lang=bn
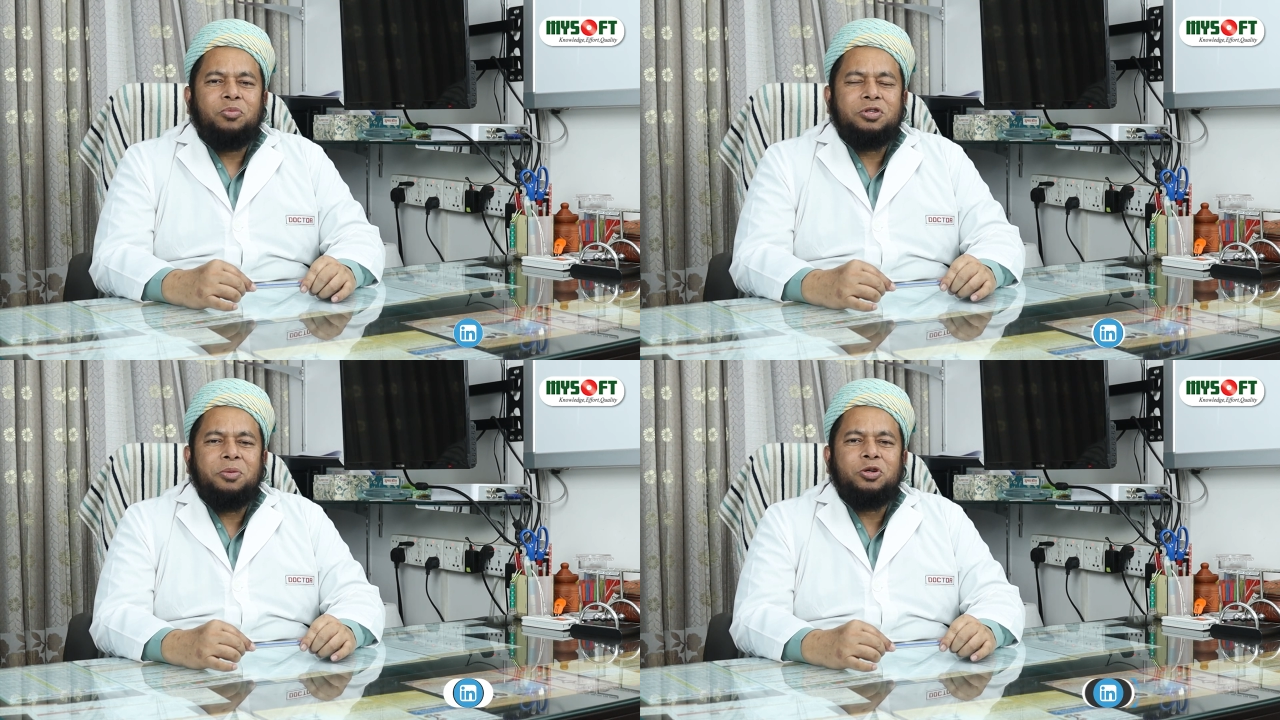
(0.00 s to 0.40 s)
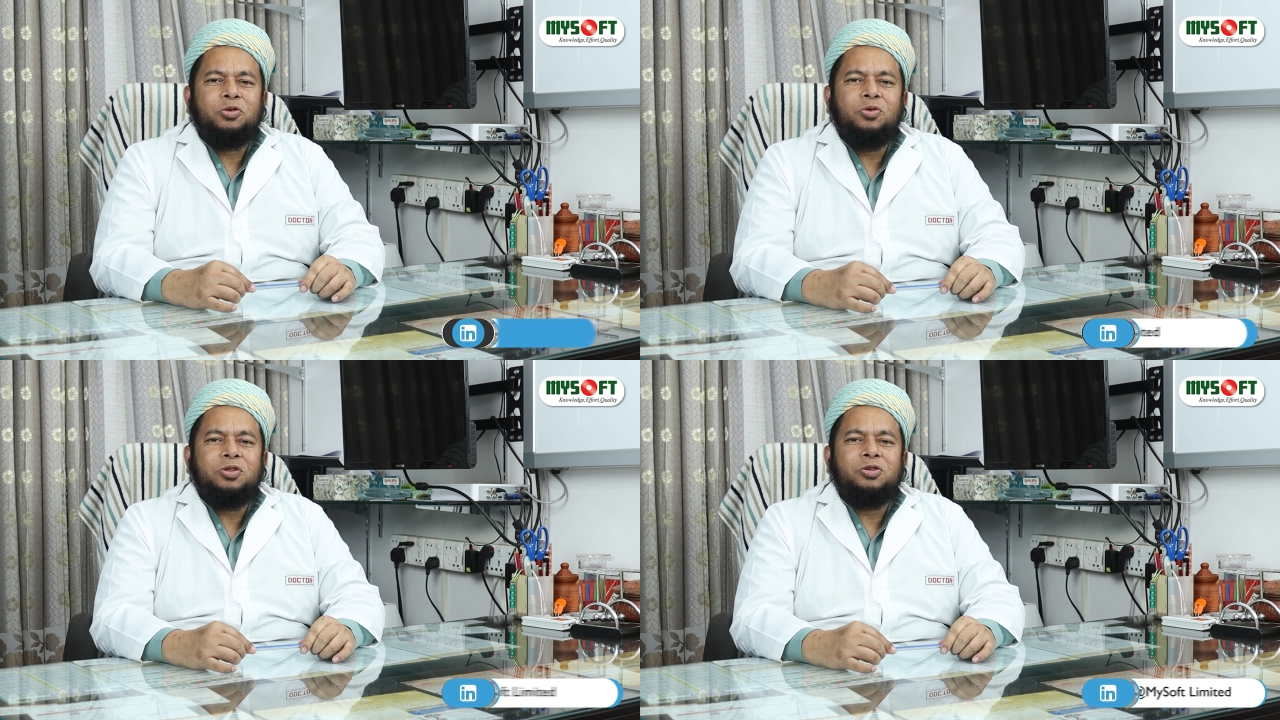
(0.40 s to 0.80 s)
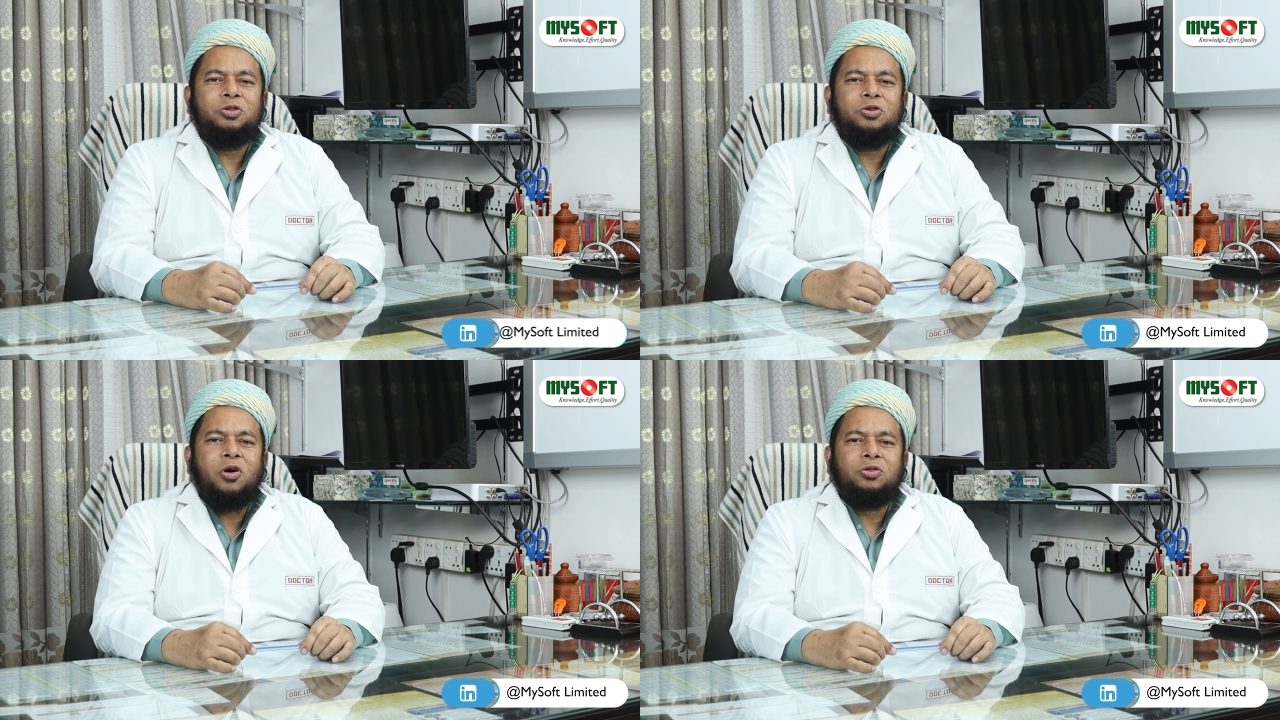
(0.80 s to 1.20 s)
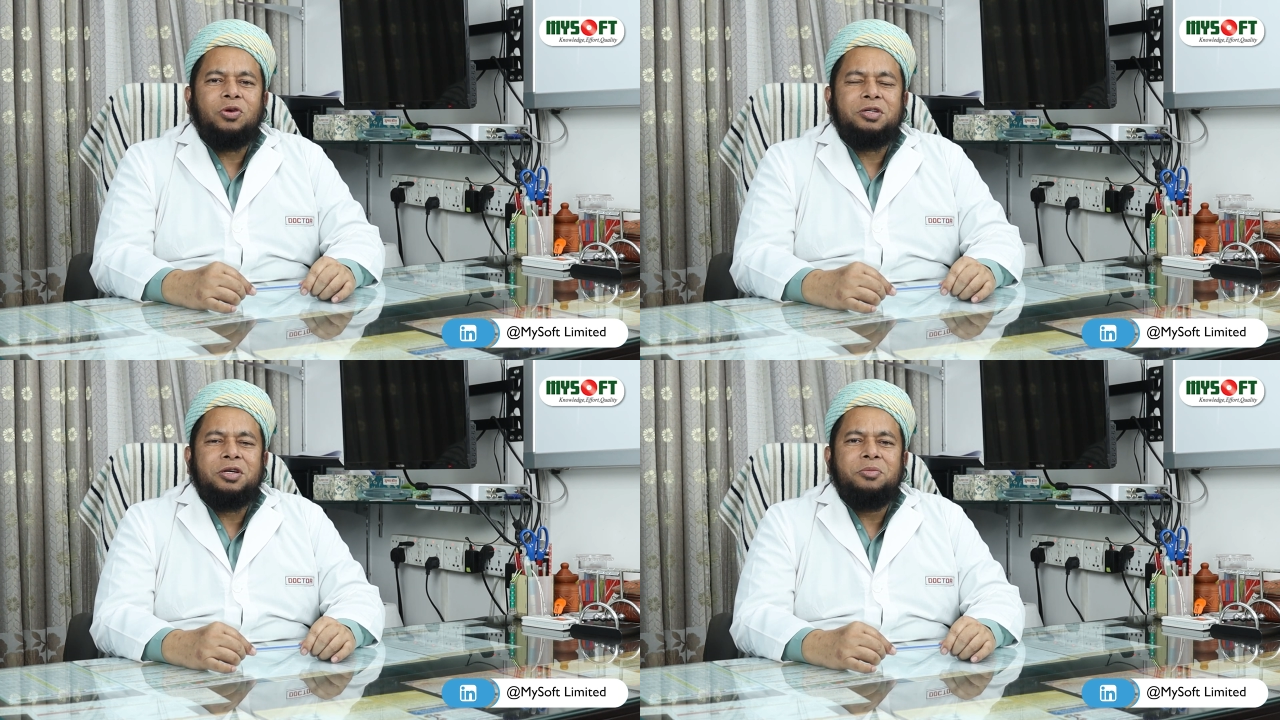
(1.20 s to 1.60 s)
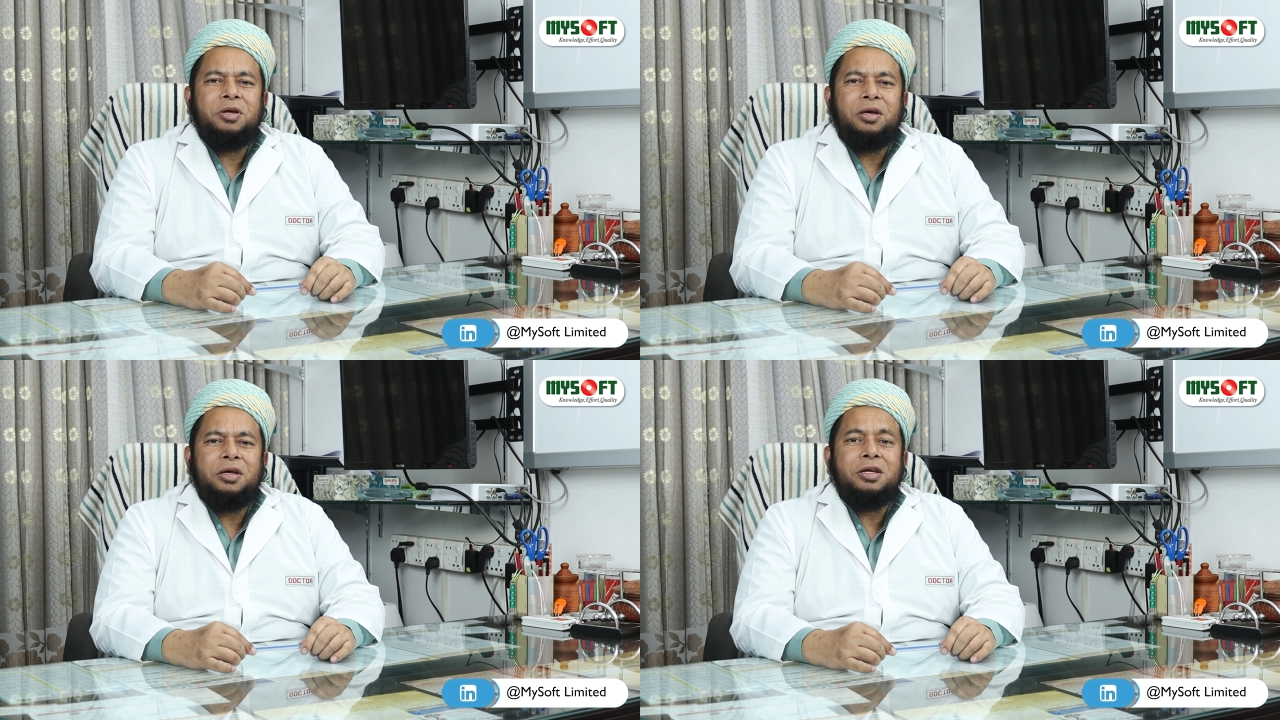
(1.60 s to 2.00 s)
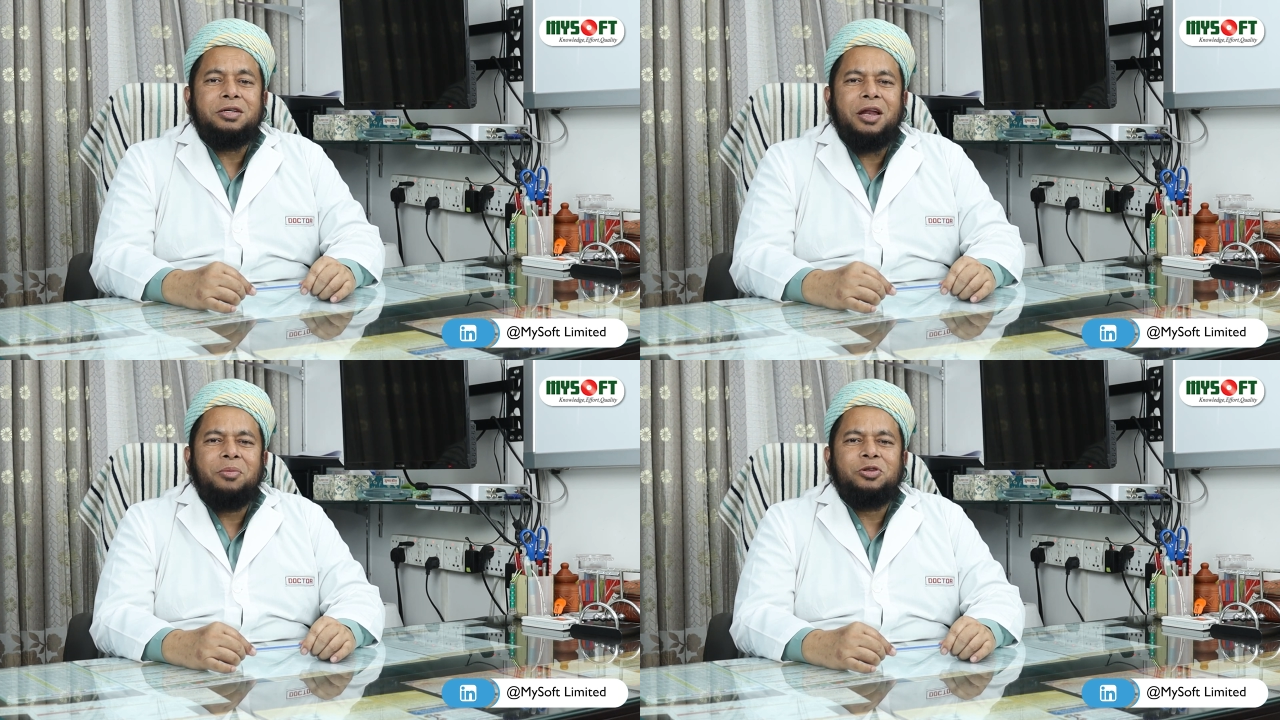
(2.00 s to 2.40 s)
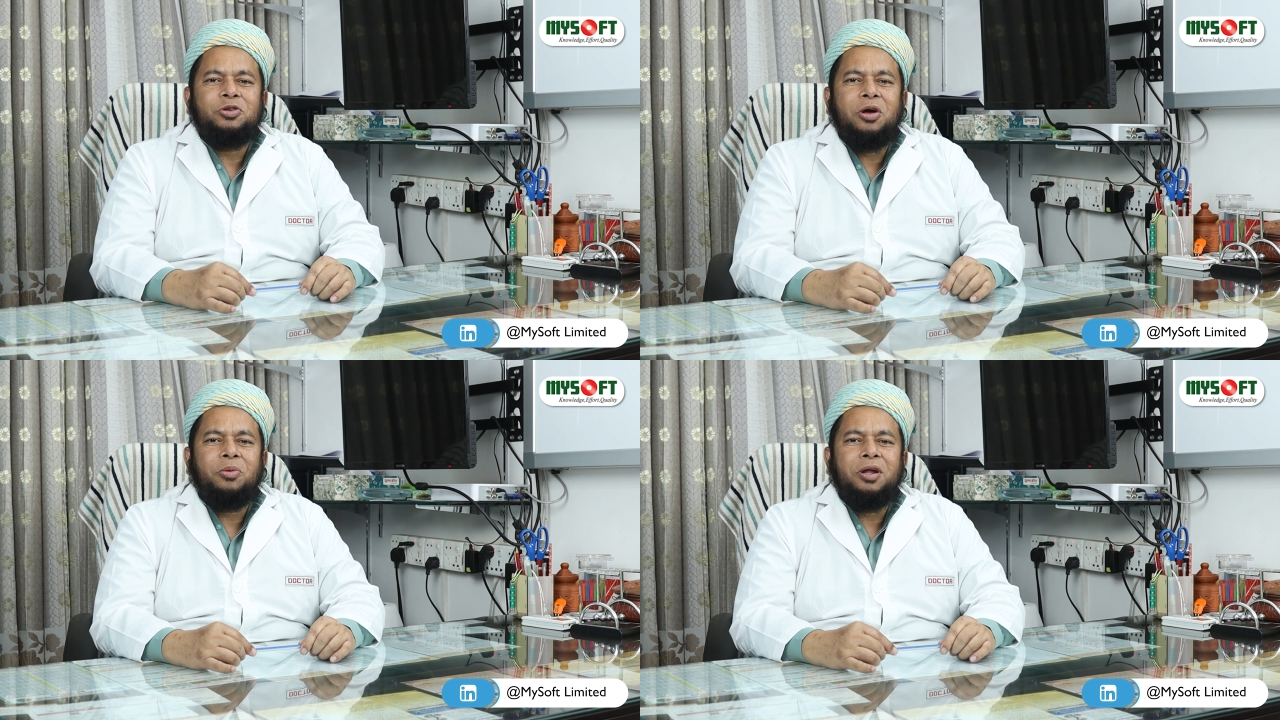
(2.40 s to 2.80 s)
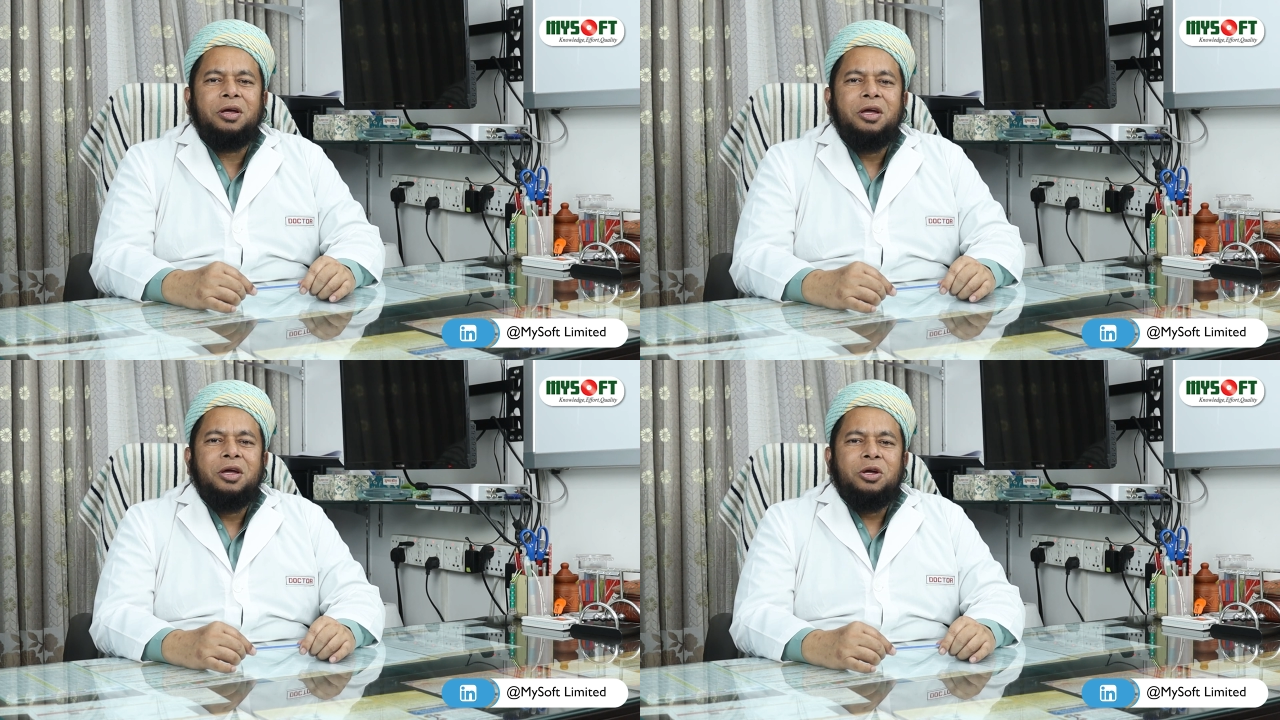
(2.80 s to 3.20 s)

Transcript: প্রস্রাবের শুরুতে যদি রক্ত আসে ইনিশিয়াল হেমাচুরিয়া বলে